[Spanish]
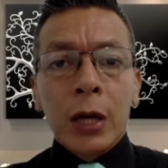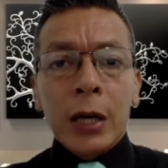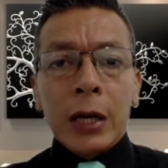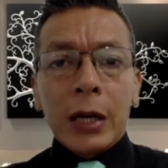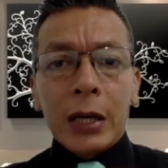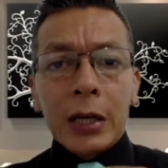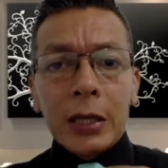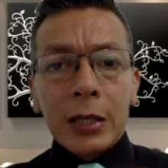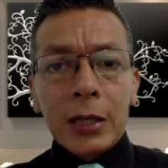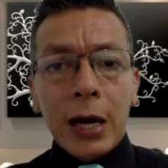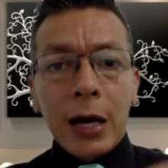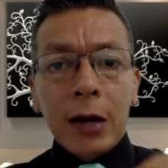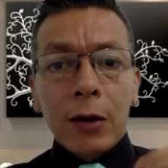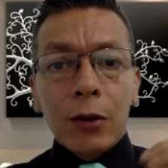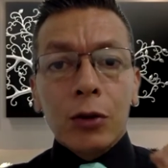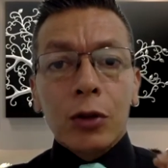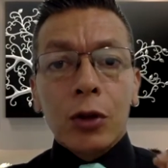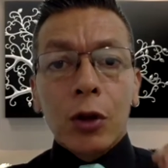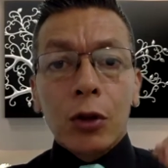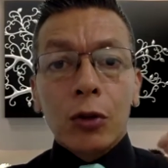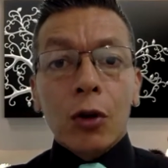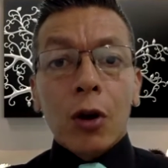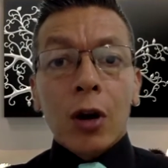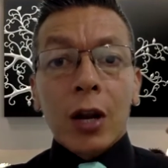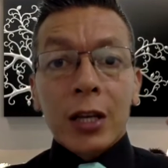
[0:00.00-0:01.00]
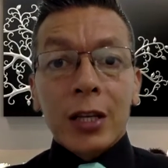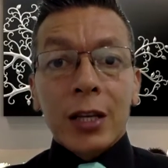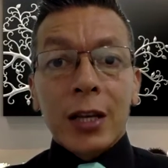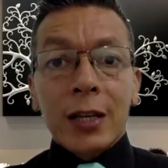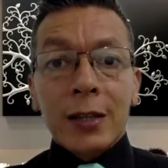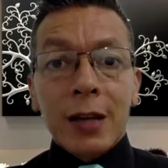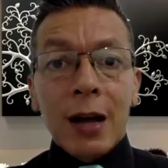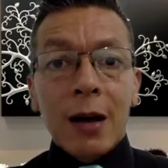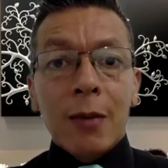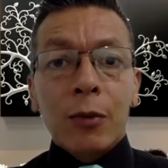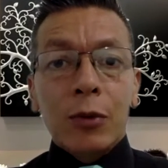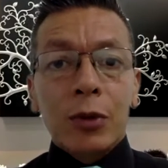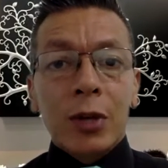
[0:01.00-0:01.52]
Quizá nosotros
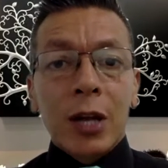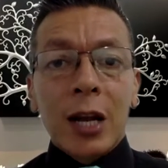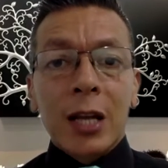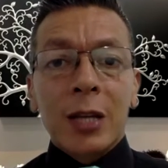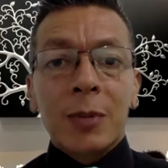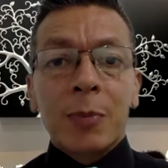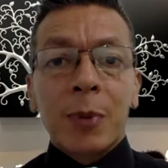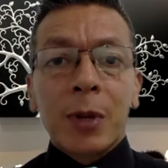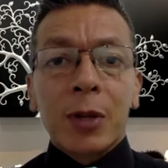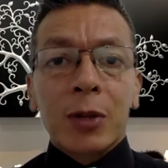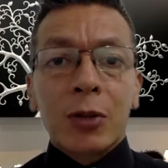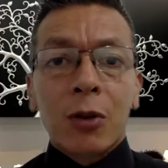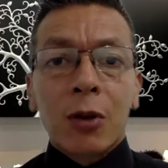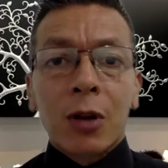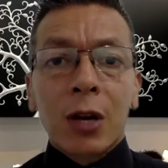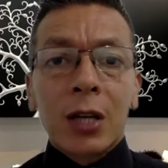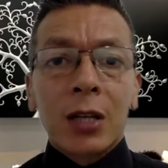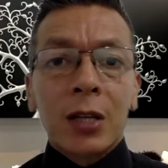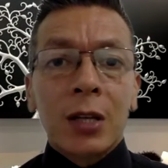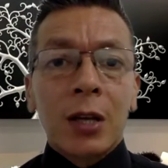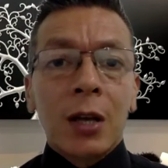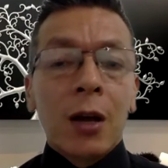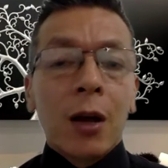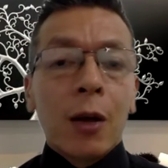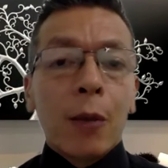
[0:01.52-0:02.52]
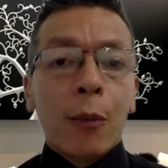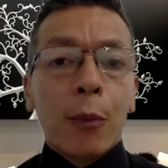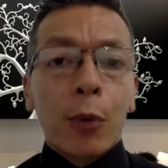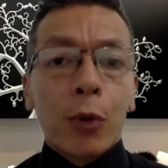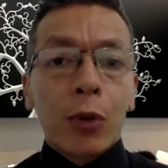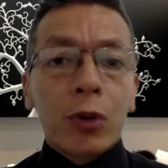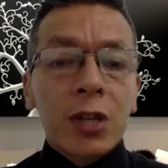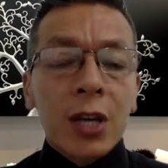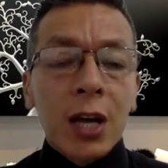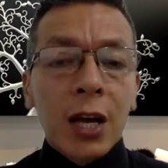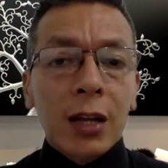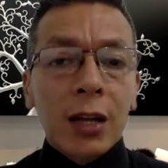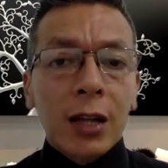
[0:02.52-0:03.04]
rechazamos a las personas por
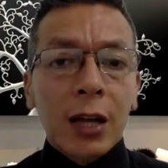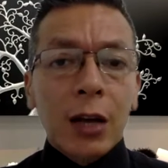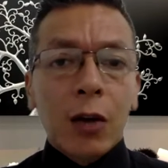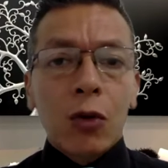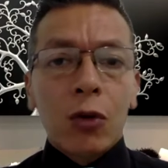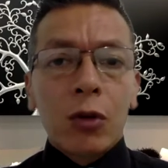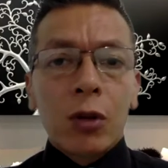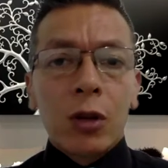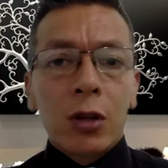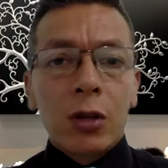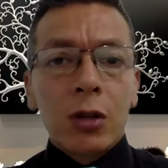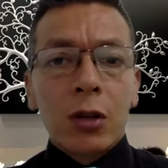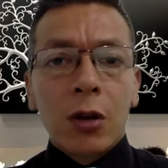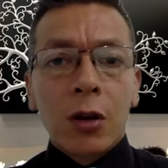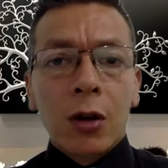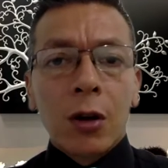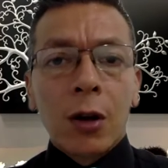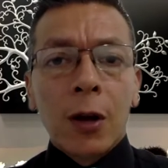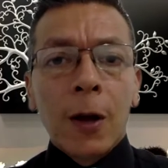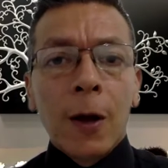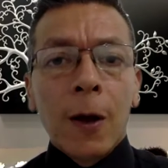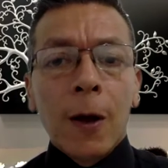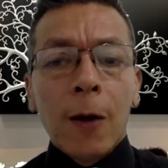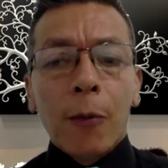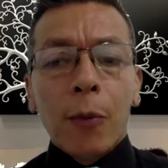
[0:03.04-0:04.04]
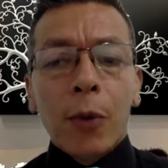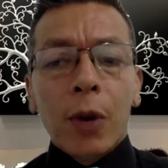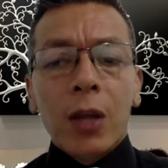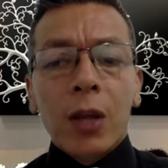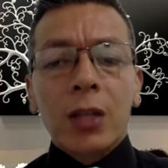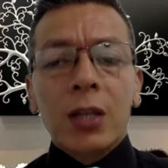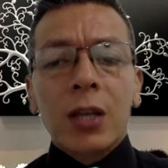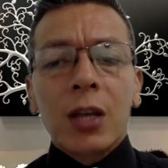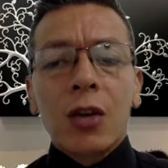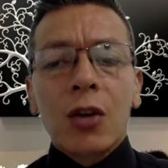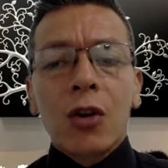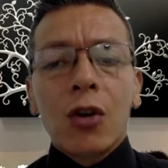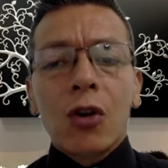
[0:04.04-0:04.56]
cierta condición, pero el
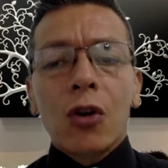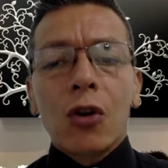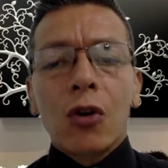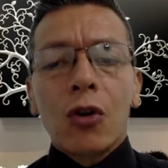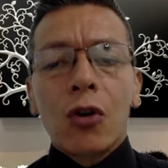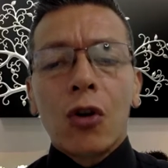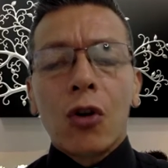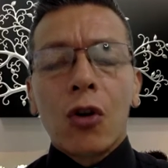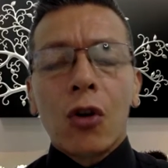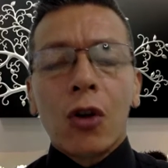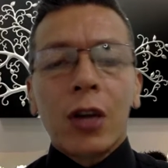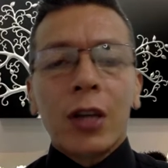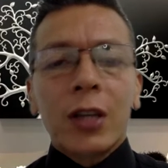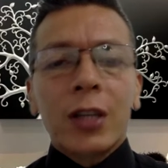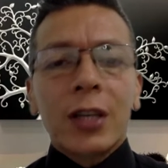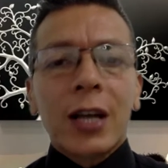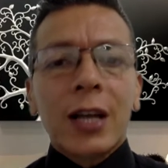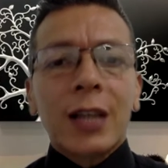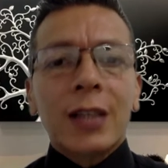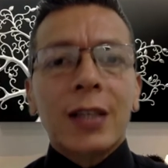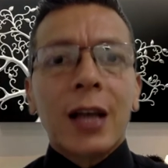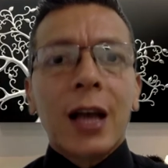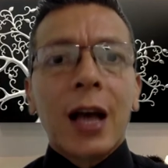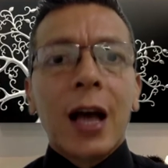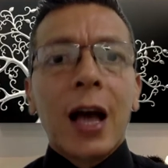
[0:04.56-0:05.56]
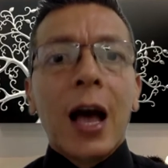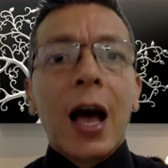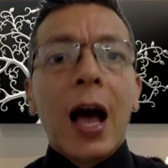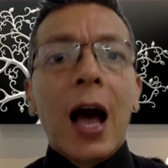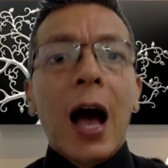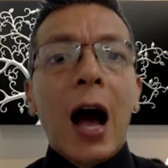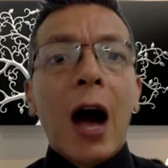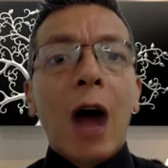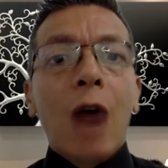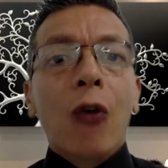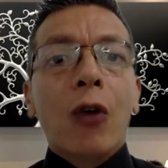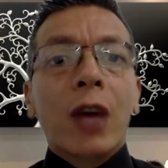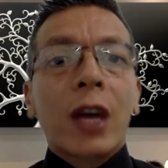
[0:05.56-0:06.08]
Señor no nos rechaza,
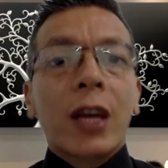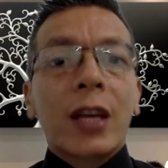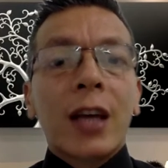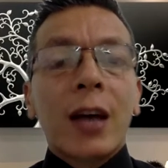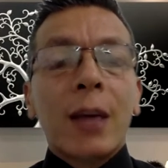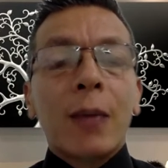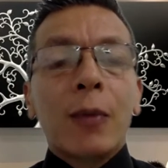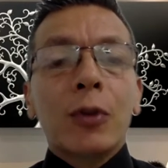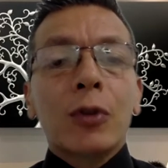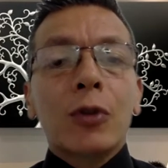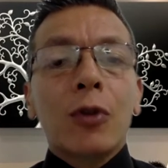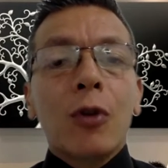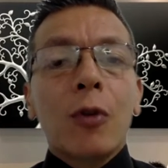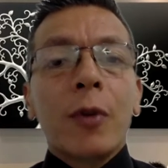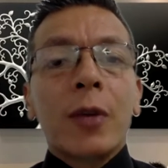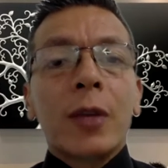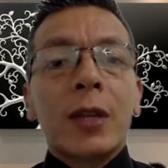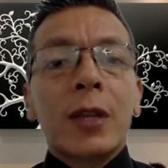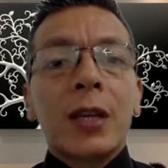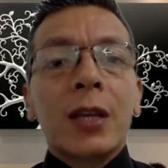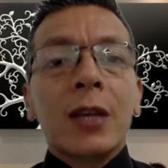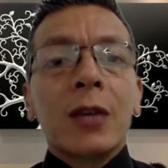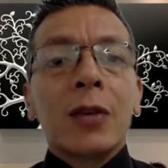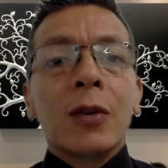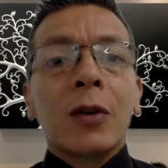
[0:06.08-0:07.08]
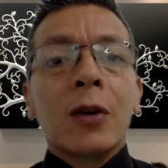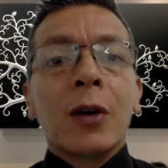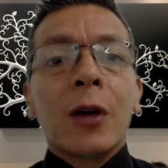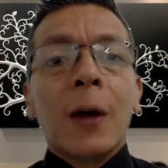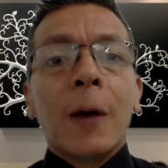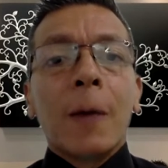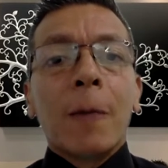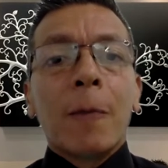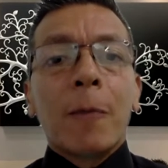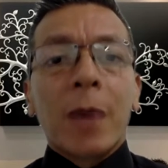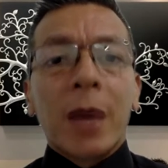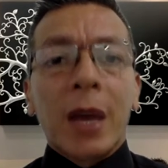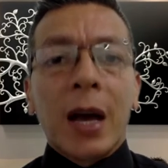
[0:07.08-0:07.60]
aunque hayamos cometido
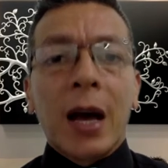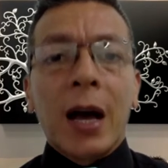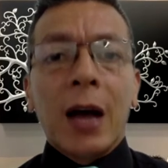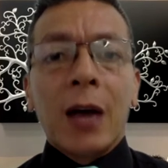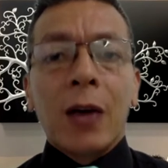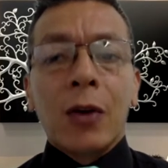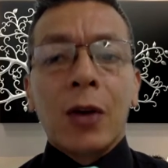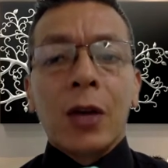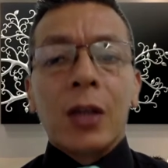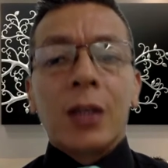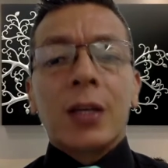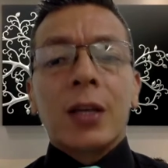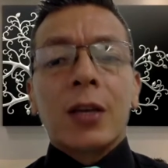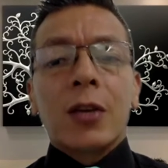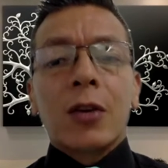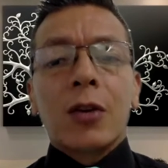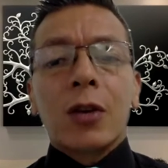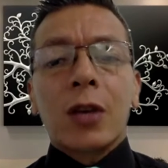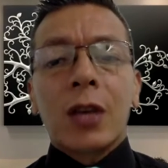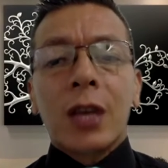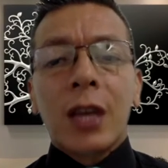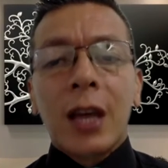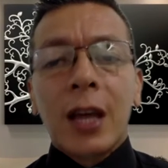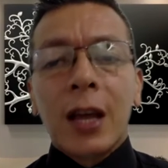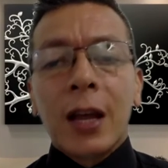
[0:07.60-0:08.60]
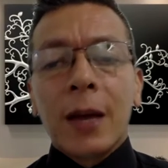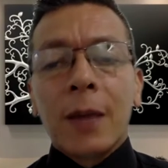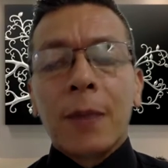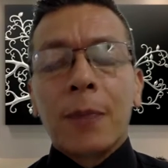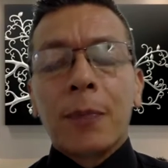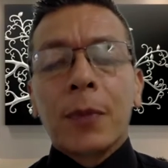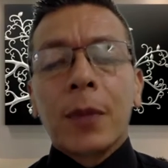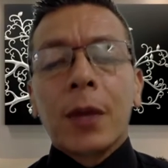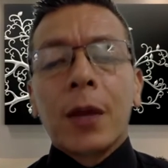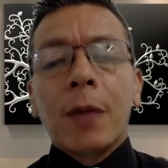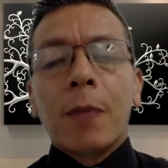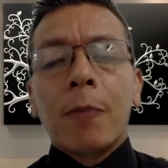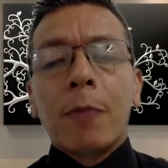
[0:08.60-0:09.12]
pecado. El Señor quiere
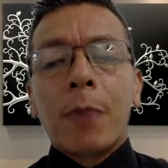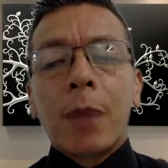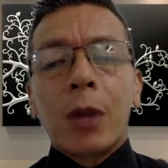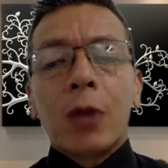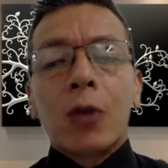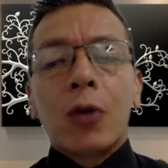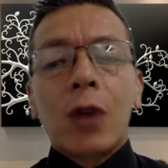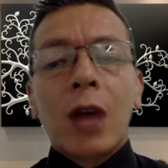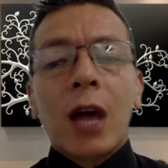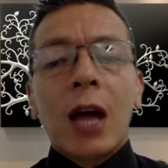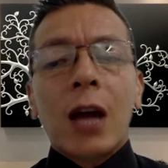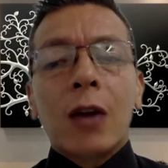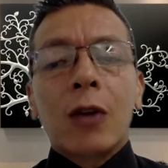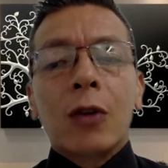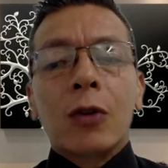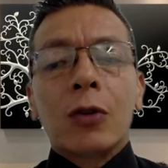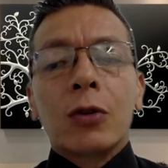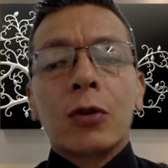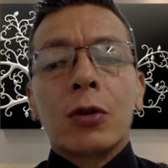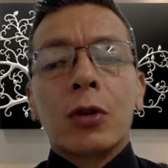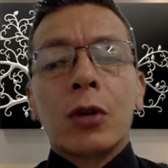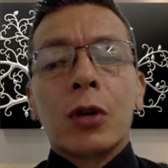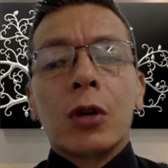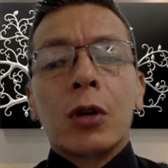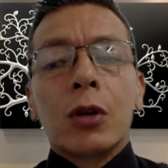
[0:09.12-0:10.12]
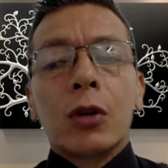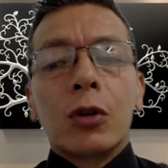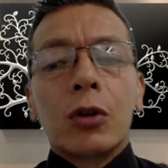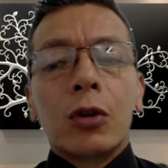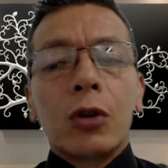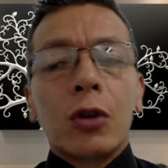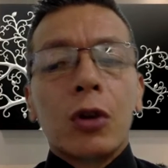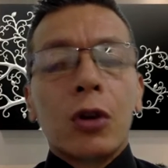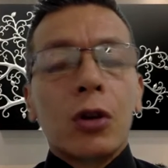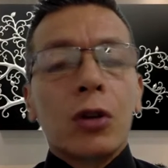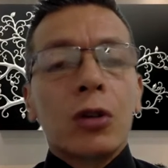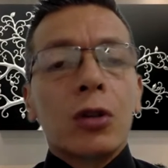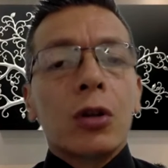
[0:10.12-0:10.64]
perdonarnos.
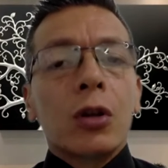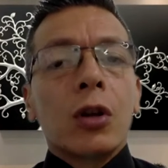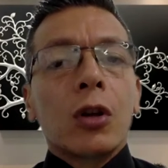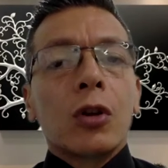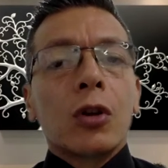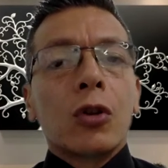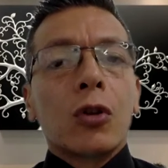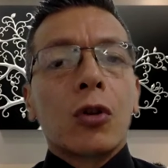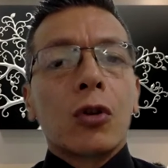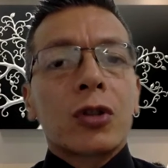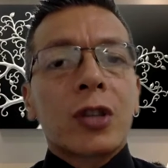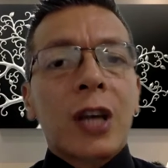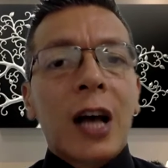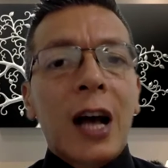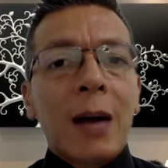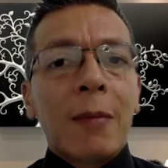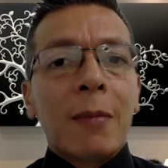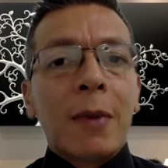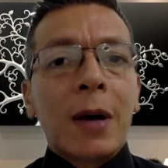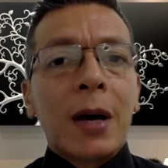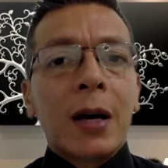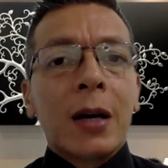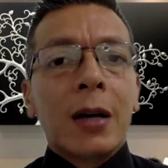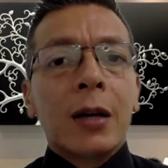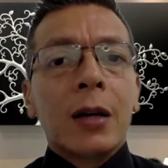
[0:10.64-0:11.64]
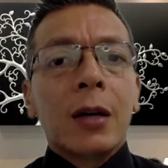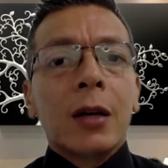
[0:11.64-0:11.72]
Dios nos ama.